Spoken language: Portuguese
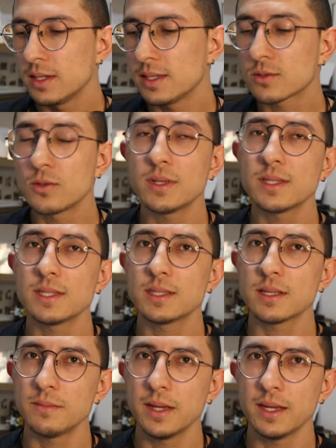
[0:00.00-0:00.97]
Excluem-se
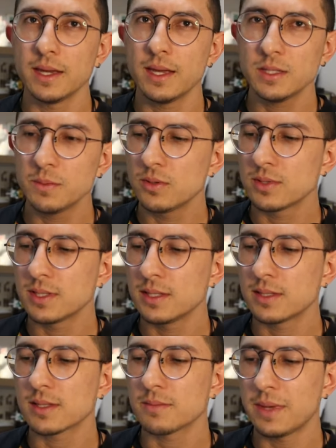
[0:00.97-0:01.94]
também
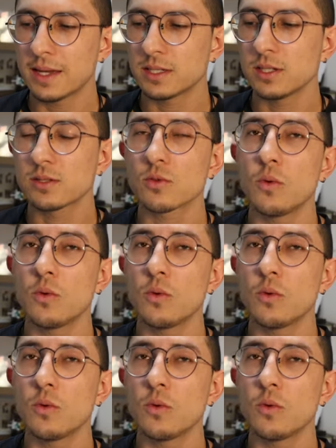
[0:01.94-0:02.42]
ex-bolsistas MEXTs